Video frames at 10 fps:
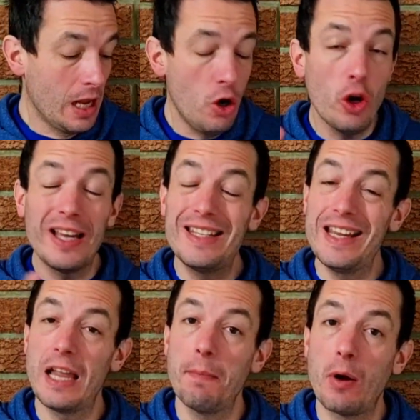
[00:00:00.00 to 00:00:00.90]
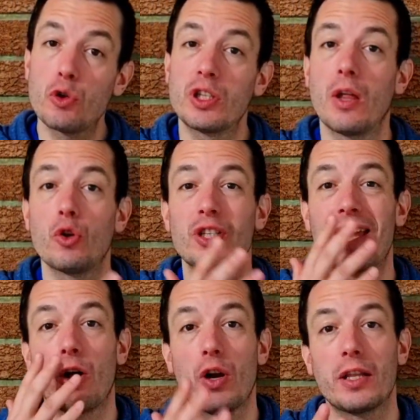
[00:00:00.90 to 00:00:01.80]
Lo que sí que me ha gustado es
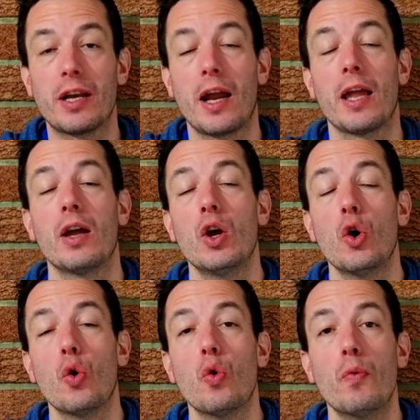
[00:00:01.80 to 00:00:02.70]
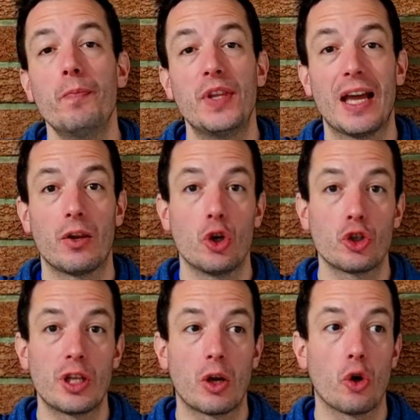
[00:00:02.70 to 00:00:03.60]
que ahora trae un
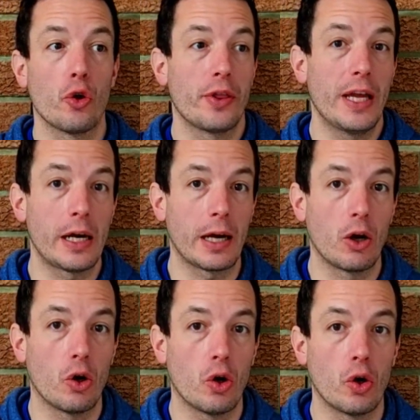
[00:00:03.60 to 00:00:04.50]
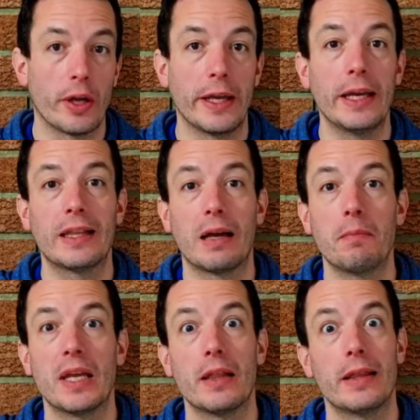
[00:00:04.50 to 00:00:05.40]
diagnóstico de reloj y
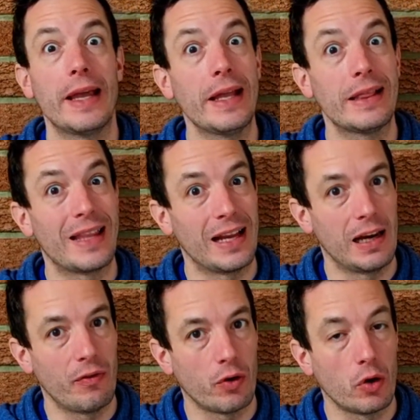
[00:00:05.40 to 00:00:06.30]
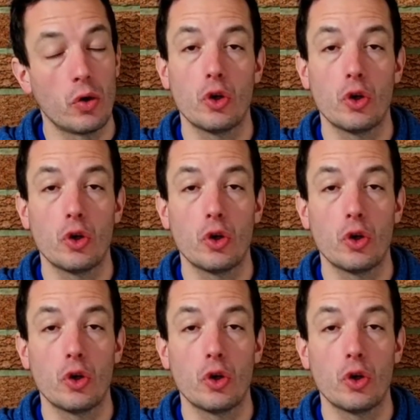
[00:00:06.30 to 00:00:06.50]
también de teléfono.